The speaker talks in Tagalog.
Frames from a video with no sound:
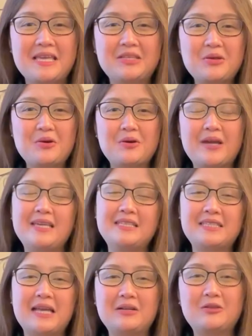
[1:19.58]
Ito ay
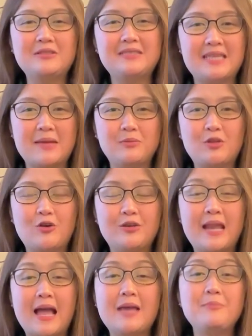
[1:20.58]
isang konsepto
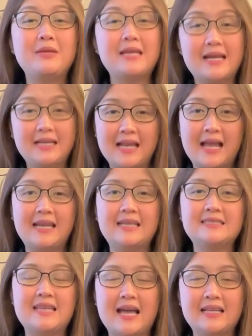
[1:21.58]
na ipinakilala
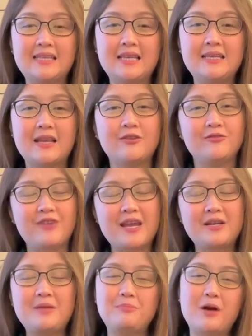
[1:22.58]
sa atin ng
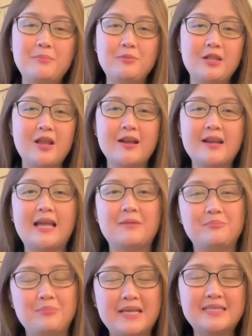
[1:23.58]
very popular
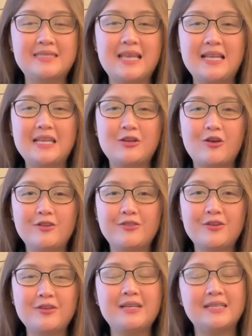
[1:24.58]
at best-selling
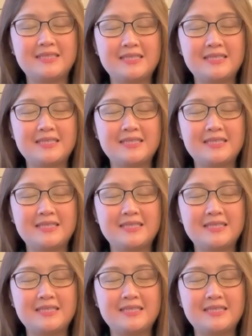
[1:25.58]
author na